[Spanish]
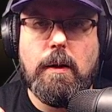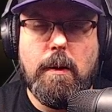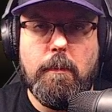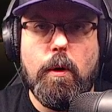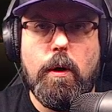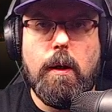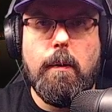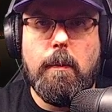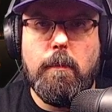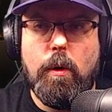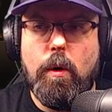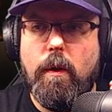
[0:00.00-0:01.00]
Tampoco lleva
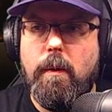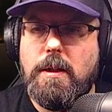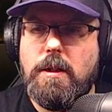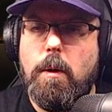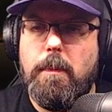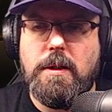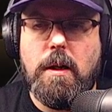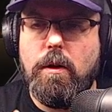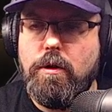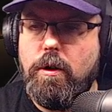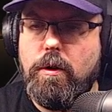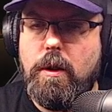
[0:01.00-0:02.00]
módulos demasiado
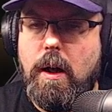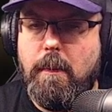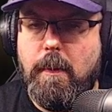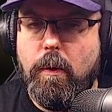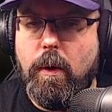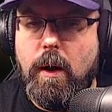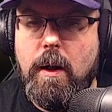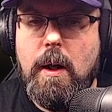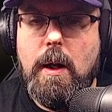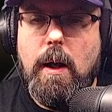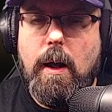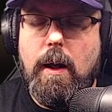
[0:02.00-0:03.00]
pesados y no tiene armadura.
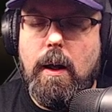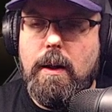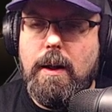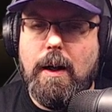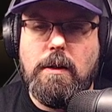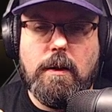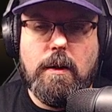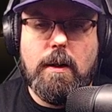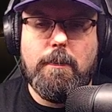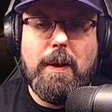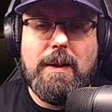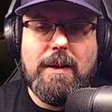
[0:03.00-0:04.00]
Eh, llega a saltar
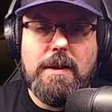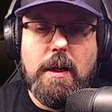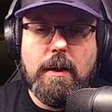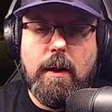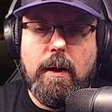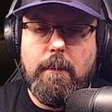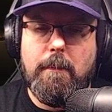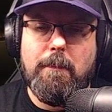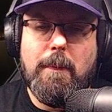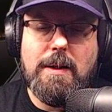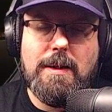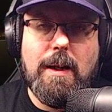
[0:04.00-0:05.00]
27
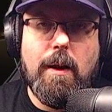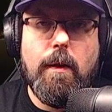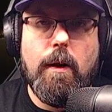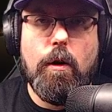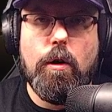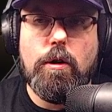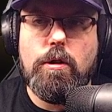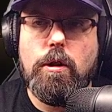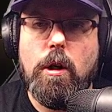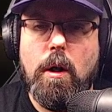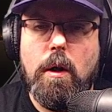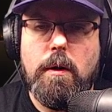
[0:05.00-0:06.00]
más 10 de los,
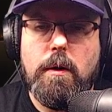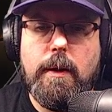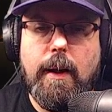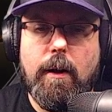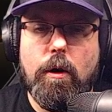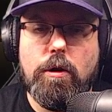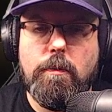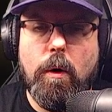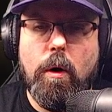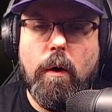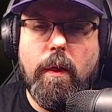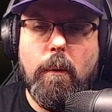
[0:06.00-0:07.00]
de los
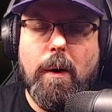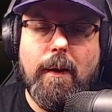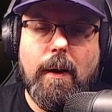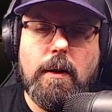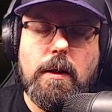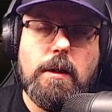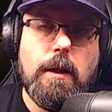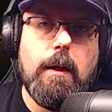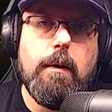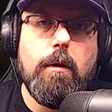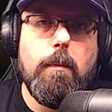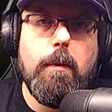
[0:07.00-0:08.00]
módulos de guardia así
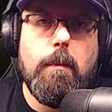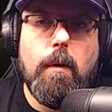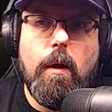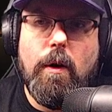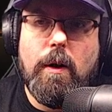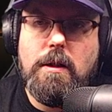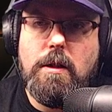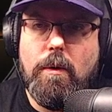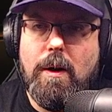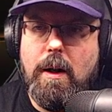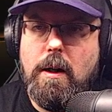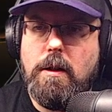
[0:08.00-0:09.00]
que no podemos decir que sea
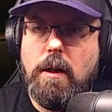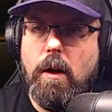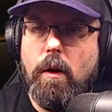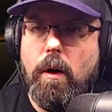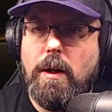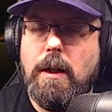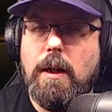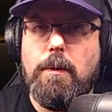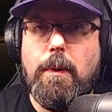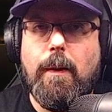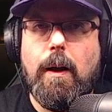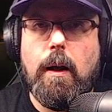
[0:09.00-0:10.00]
una gran saltadora. Así que es
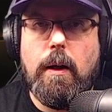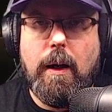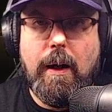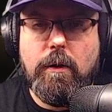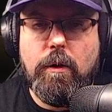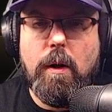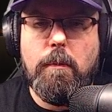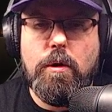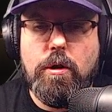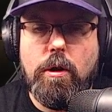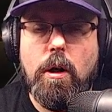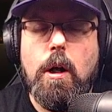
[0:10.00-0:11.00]
verdad que aligerándola
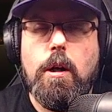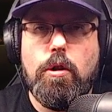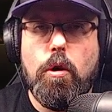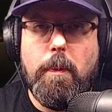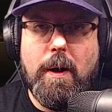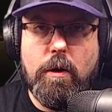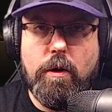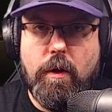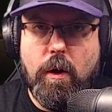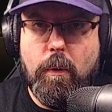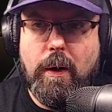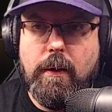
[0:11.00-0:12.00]
mucho supera los
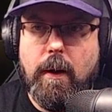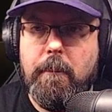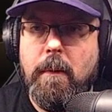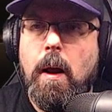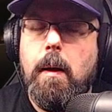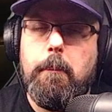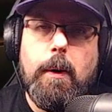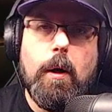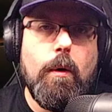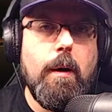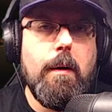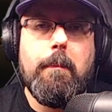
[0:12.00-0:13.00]
50, pero
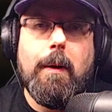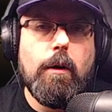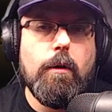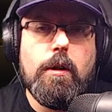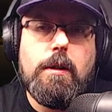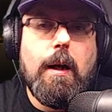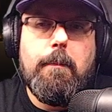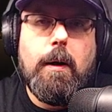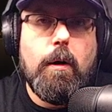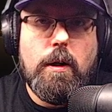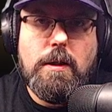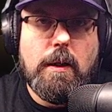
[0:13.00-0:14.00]
una vez más, no es de las
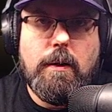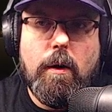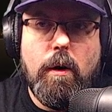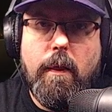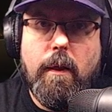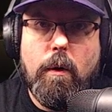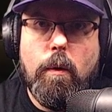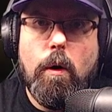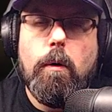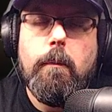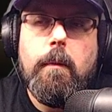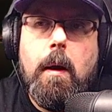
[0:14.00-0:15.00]
mejores saltadoras del
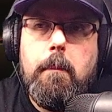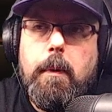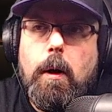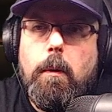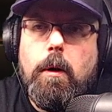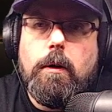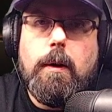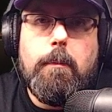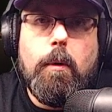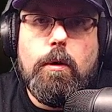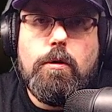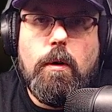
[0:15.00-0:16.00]
juego. Pero bueno,
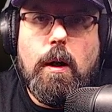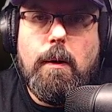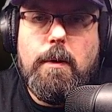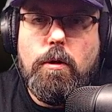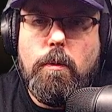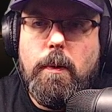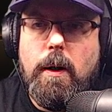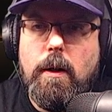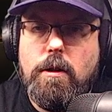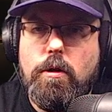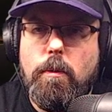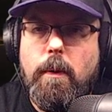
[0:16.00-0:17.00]
tampoco es una nave
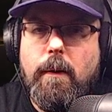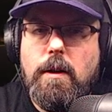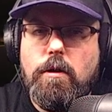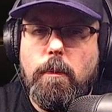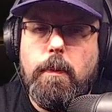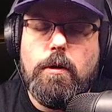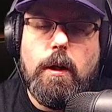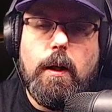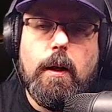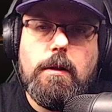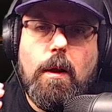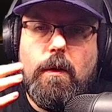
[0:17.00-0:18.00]
súper super de esto, pero si
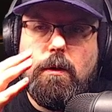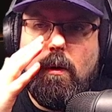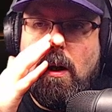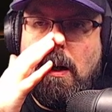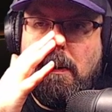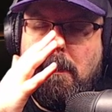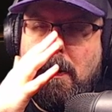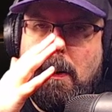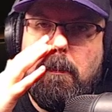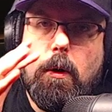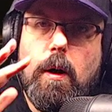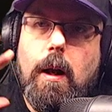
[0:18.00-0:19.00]
quieres hacerte una nave para
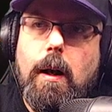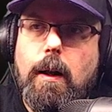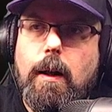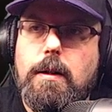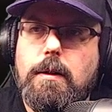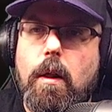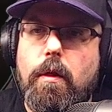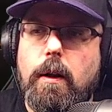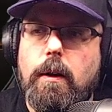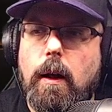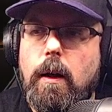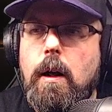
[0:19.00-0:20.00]
explorar a larga distancia y
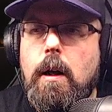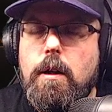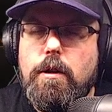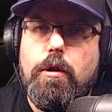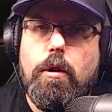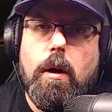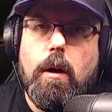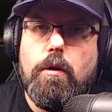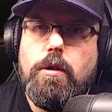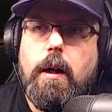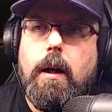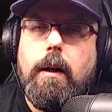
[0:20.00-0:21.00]
tal, yo no la
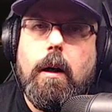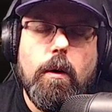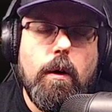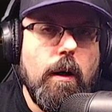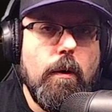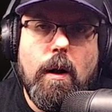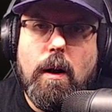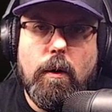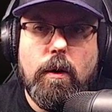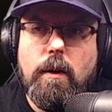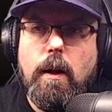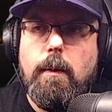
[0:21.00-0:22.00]
aconsejaría, cogería una
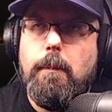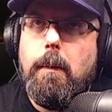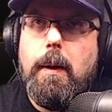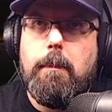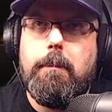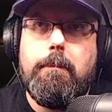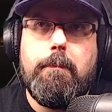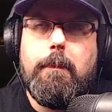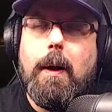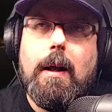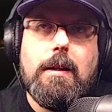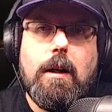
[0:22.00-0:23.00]
Anaconda, va a ver,
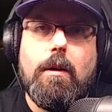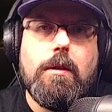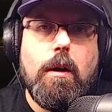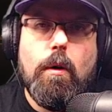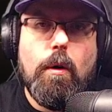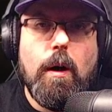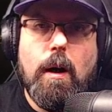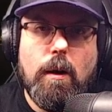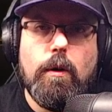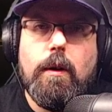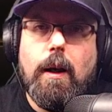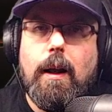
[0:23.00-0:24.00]
para esas cosas cojo la
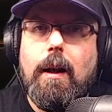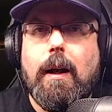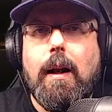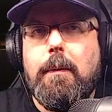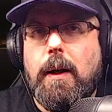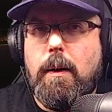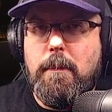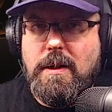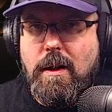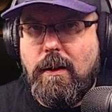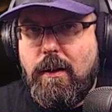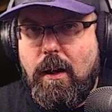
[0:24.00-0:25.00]
Anaconda, que es la nave que más
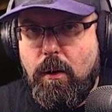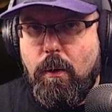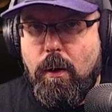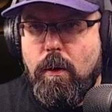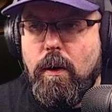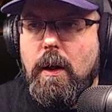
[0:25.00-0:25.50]
salta del juego.